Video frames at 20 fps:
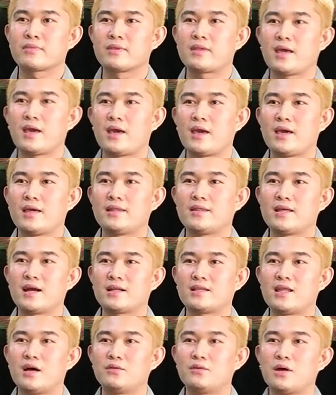Then
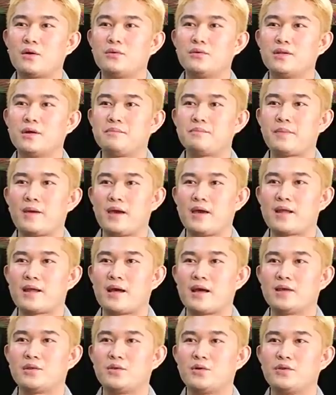nag-down ako ng
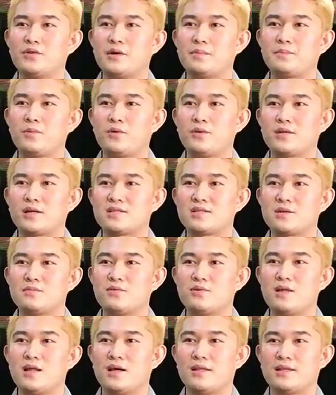pera, doon na po
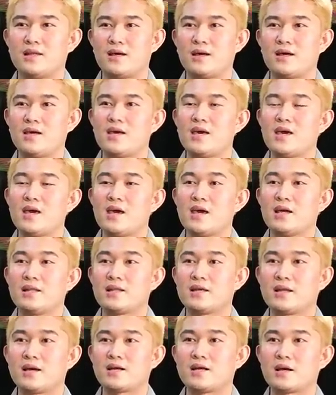nagsimula na
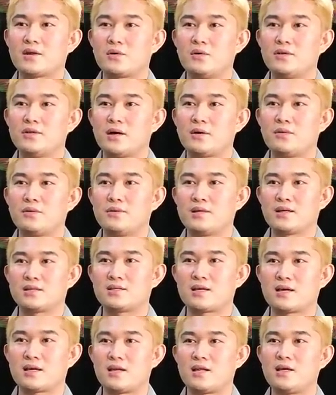na nagkaroon ako ng
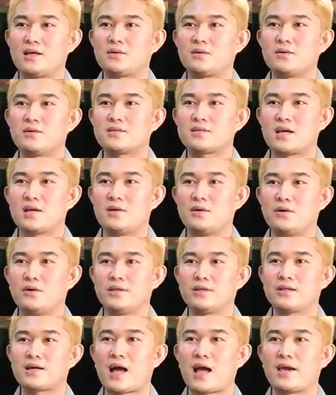sarili kong salon
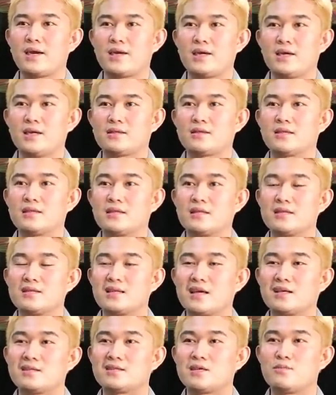kahit
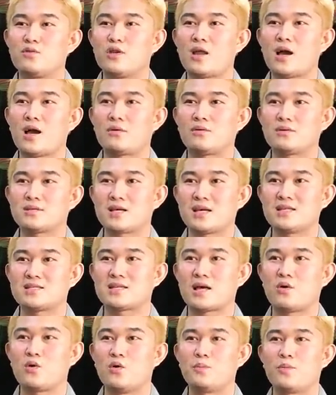nagsimula ako sa
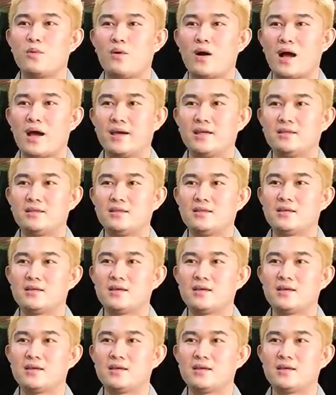isang upuan